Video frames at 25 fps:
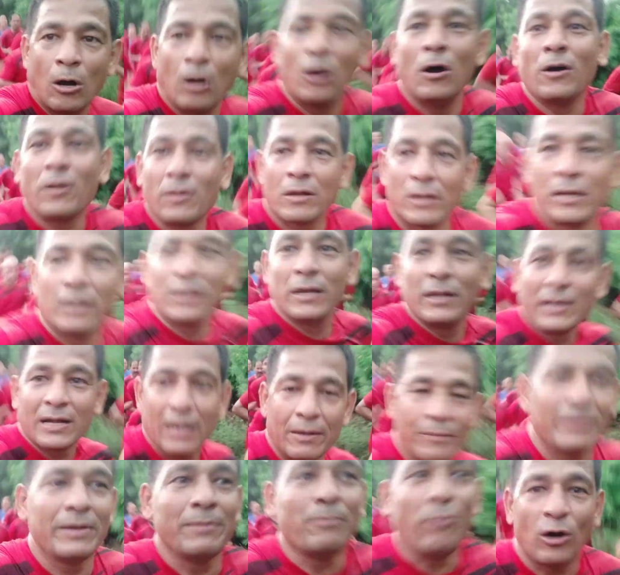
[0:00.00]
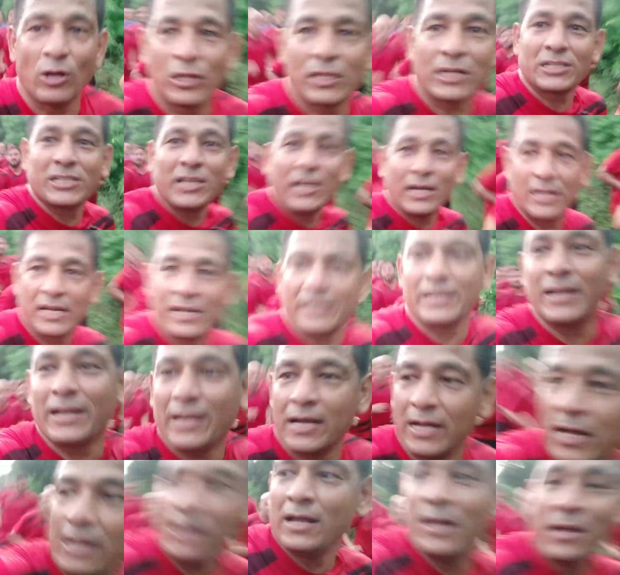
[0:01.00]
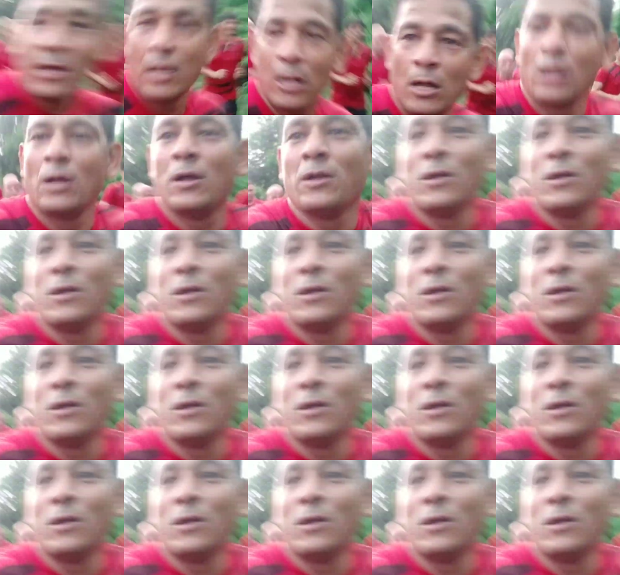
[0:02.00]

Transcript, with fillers: और इनका भी बहुत अच्छा रनिंग है